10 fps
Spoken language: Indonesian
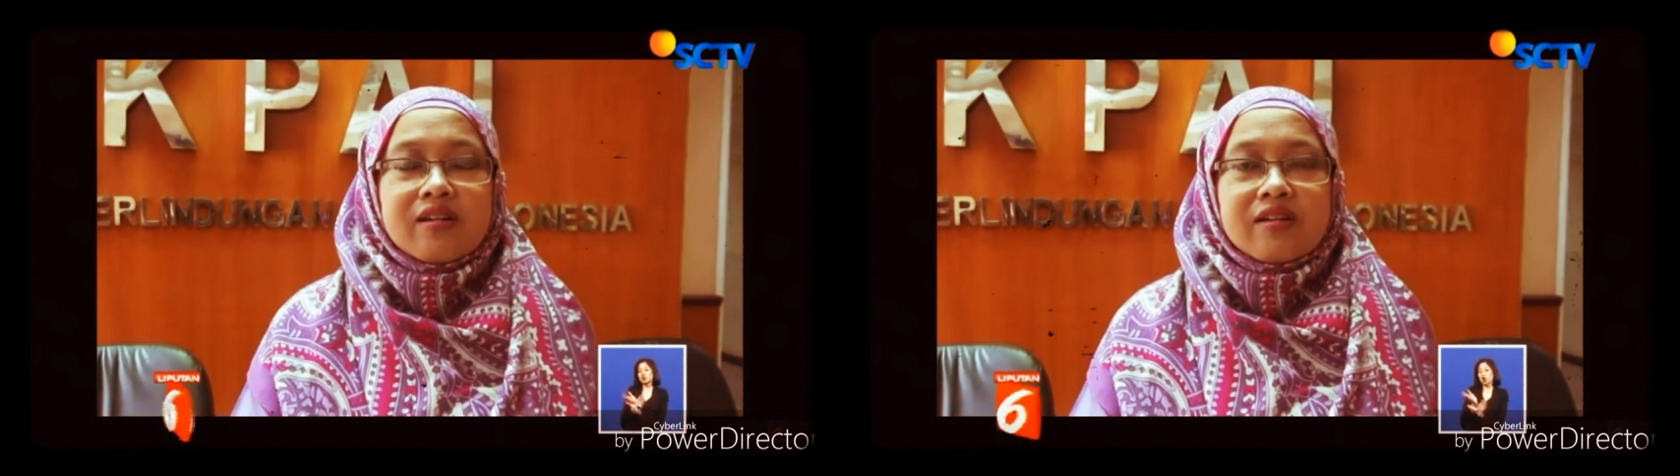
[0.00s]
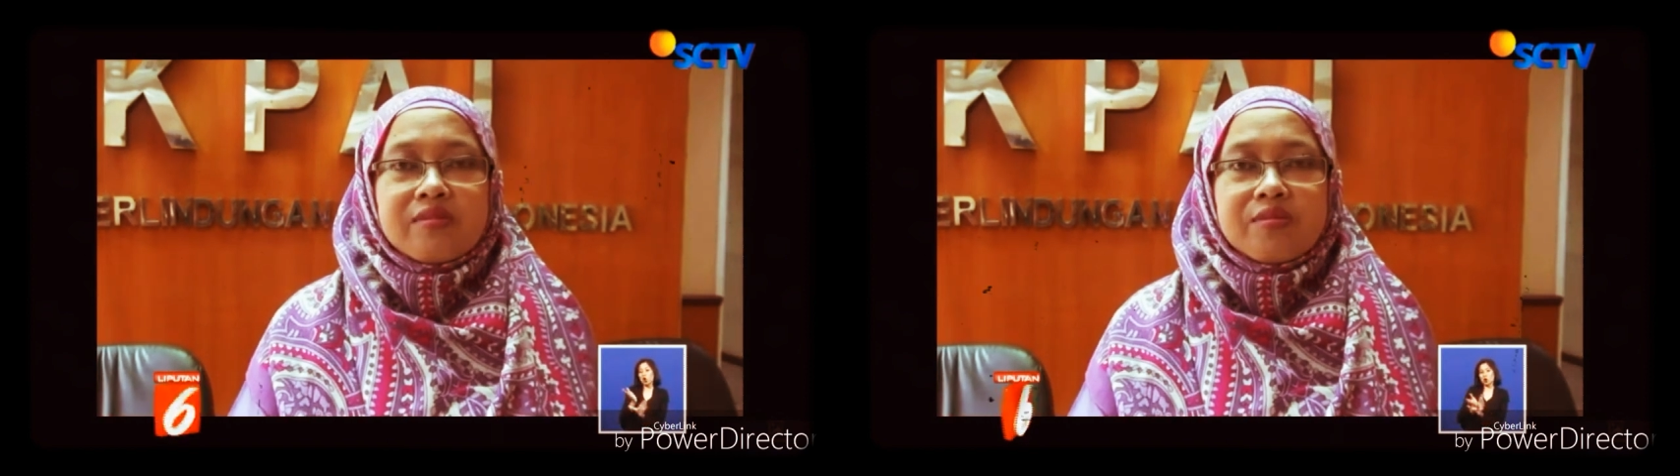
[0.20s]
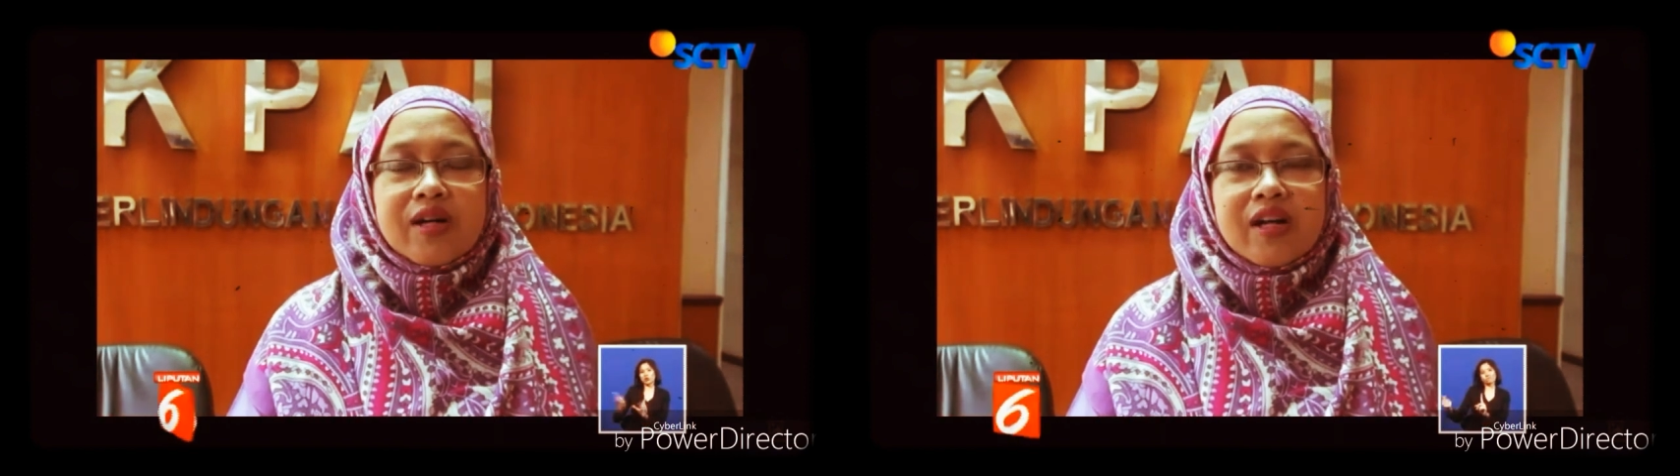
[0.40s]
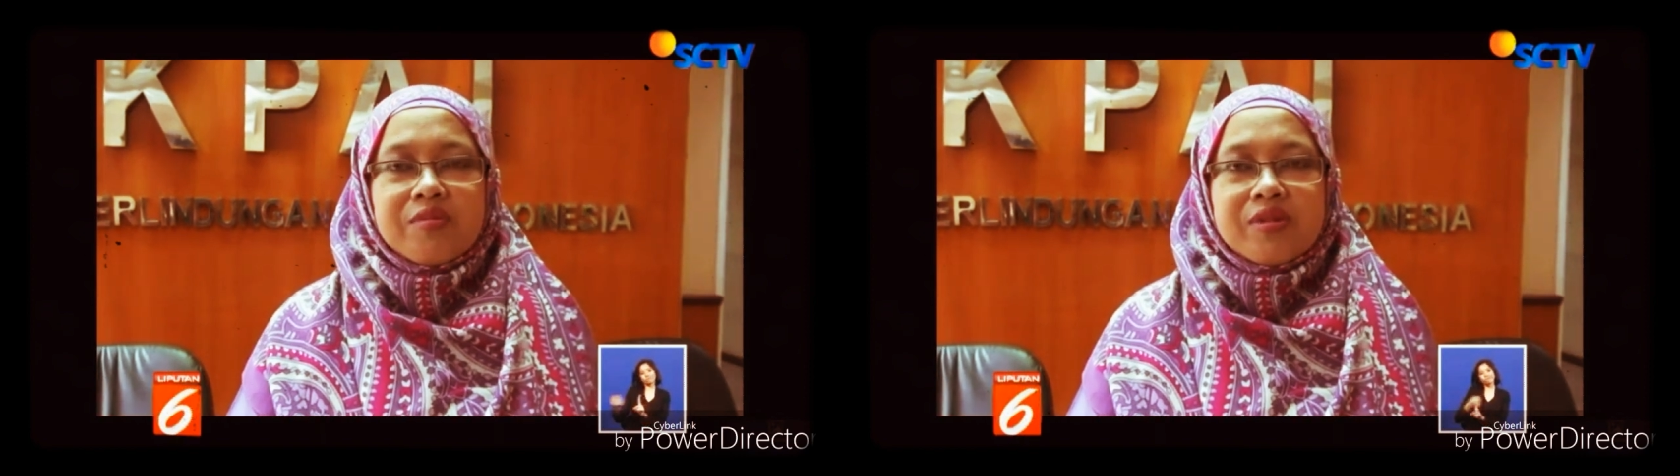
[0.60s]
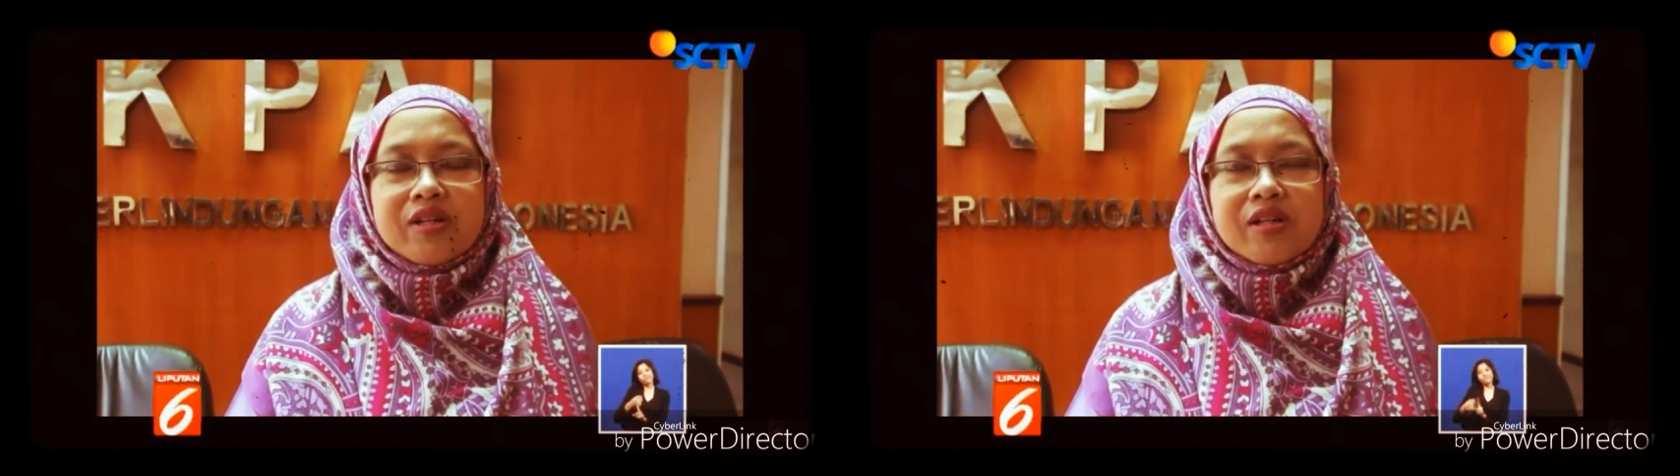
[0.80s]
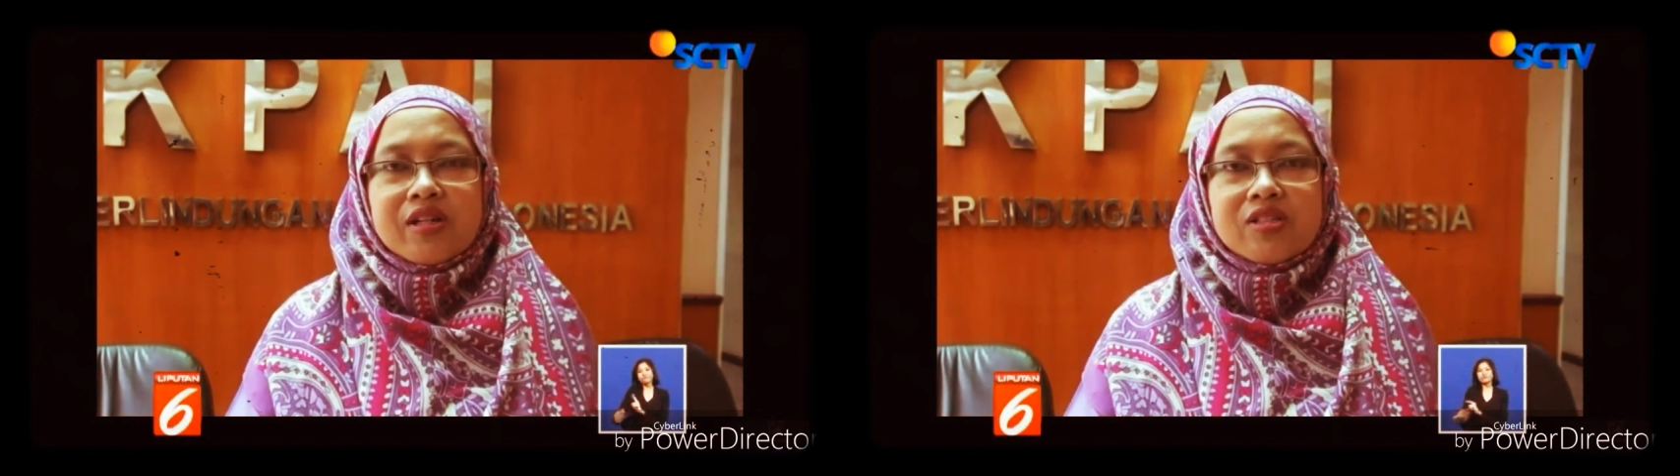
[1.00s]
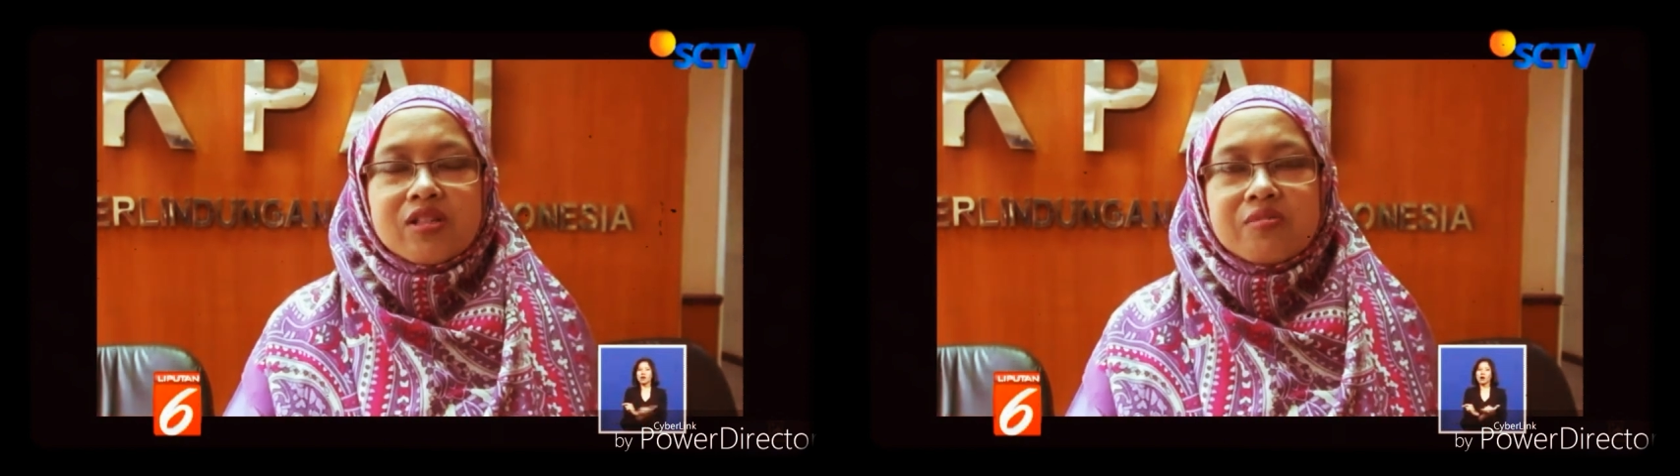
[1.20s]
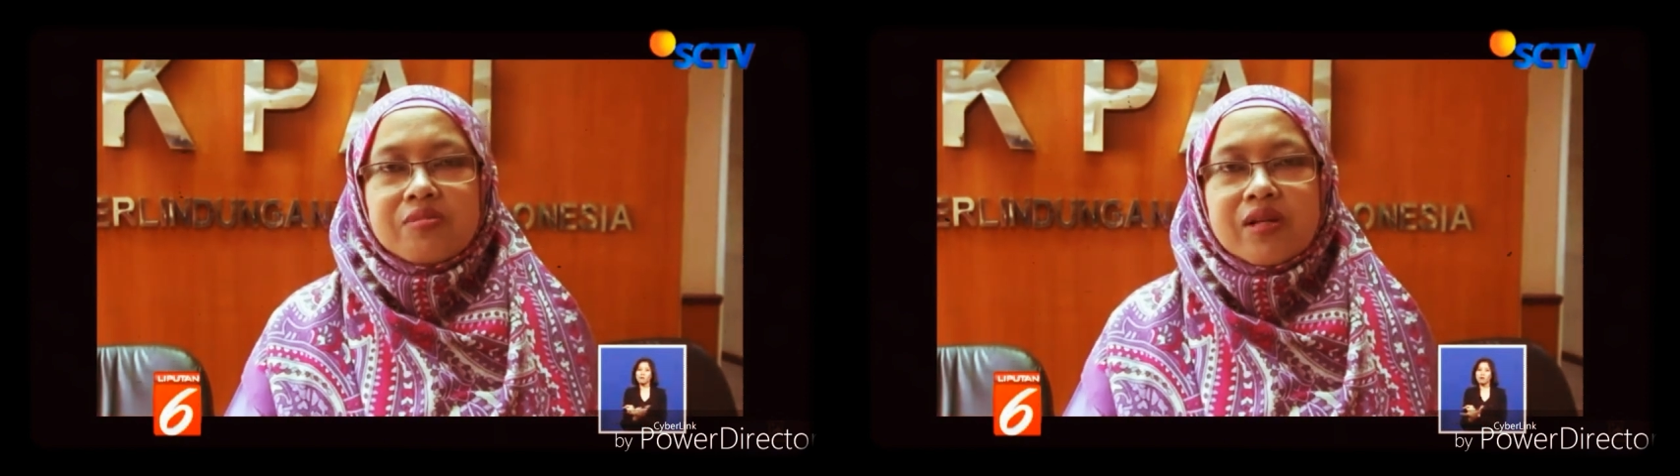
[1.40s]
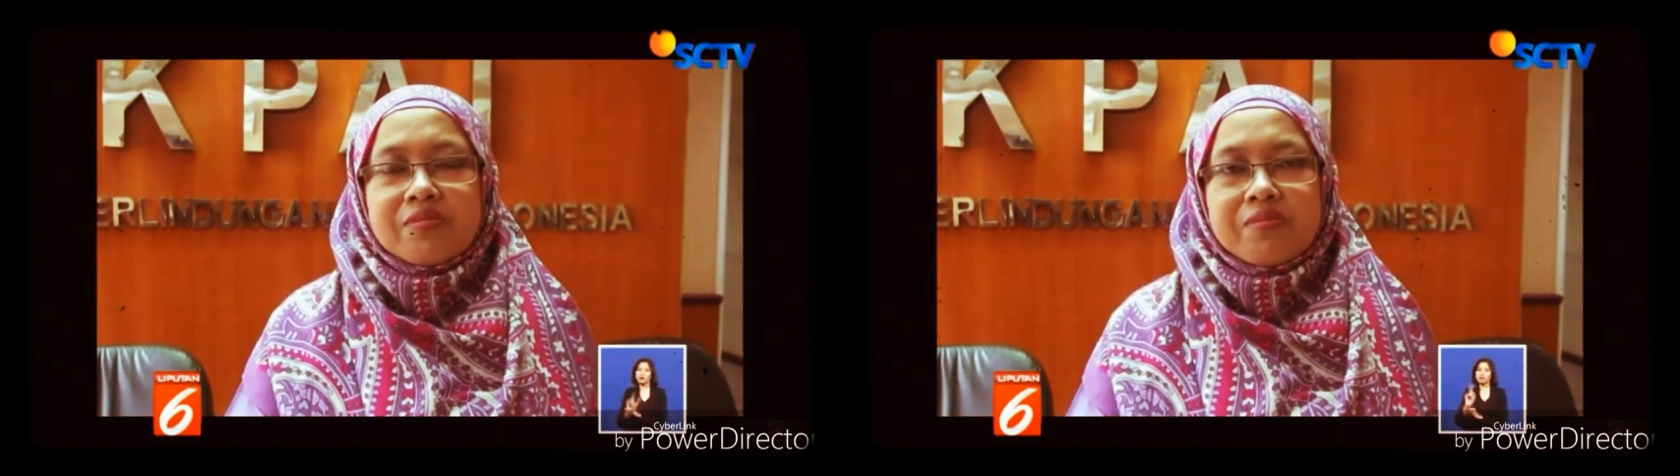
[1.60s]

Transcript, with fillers: uh, mengalami kekerasan yang